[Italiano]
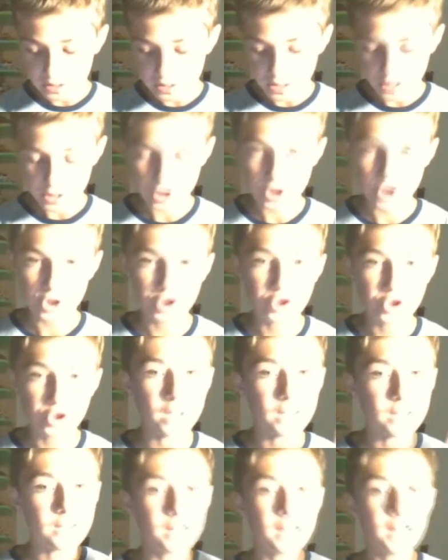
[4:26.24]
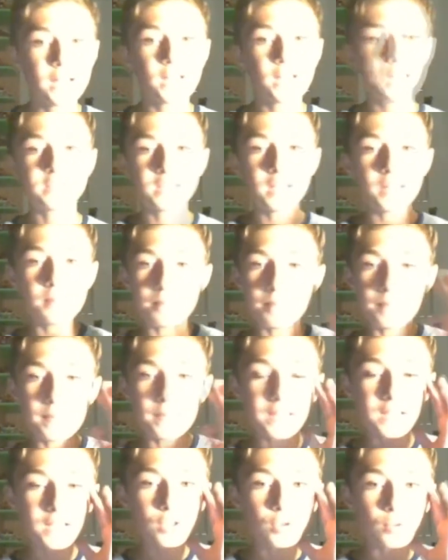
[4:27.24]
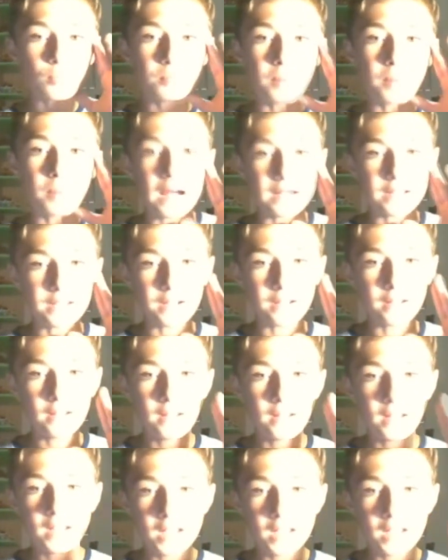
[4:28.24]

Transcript: 10, cioè se mettete un padre,